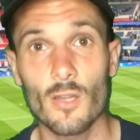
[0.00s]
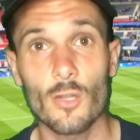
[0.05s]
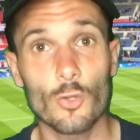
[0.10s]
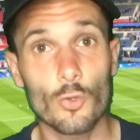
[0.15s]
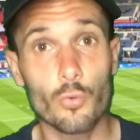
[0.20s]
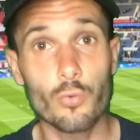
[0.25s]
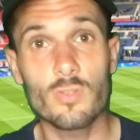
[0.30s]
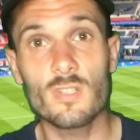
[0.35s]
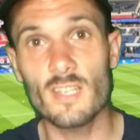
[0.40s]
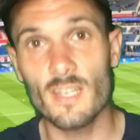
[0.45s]

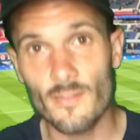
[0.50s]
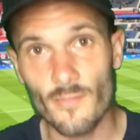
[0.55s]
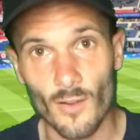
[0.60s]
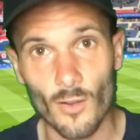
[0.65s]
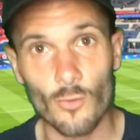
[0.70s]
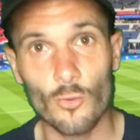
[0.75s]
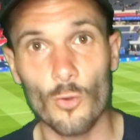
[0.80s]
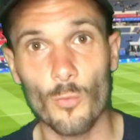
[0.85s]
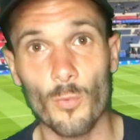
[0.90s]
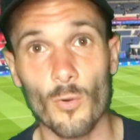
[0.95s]
Tout ce qu'il va
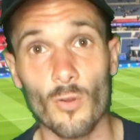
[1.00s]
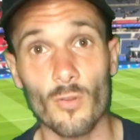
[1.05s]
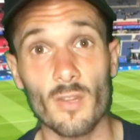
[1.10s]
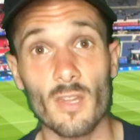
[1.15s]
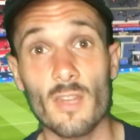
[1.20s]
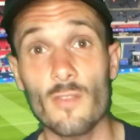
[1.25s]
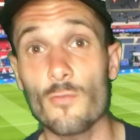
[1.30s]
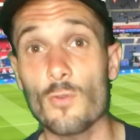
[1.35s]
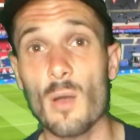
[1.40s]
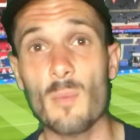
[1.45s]
entreprendre,
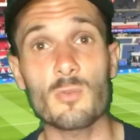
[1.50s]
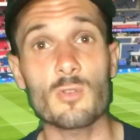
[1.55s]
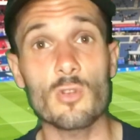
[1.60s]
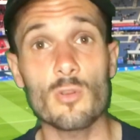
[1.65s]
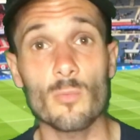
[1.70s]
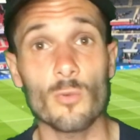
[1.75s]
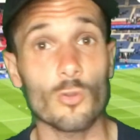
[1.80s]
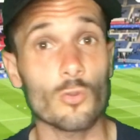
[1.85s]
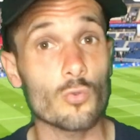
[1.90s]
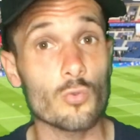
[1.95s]
il veut
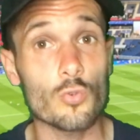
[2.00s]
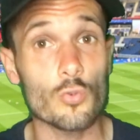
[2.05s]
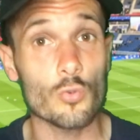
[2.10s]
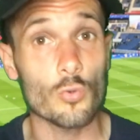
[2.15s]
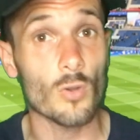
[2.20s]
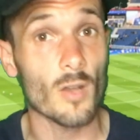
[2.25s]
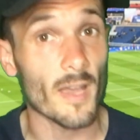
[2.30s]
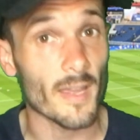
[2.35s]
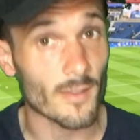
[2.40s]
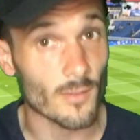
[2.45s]
absolument
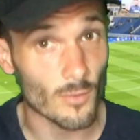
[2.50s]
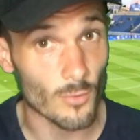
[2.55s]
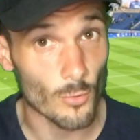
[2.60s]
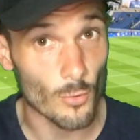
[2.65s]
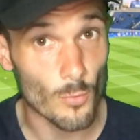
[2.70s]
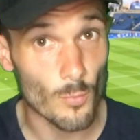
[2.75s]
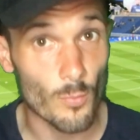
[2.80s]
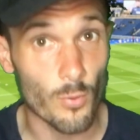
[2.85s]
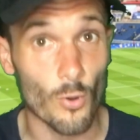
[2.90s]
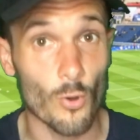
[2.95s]
toujours être
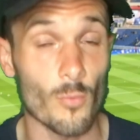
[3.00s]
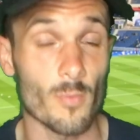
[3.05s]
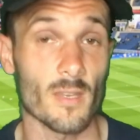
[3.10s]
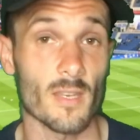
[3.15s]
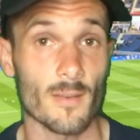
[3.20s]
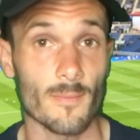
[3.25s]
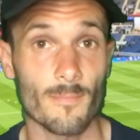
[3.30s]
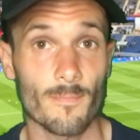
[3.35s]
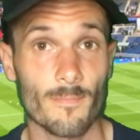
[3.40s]
le premier.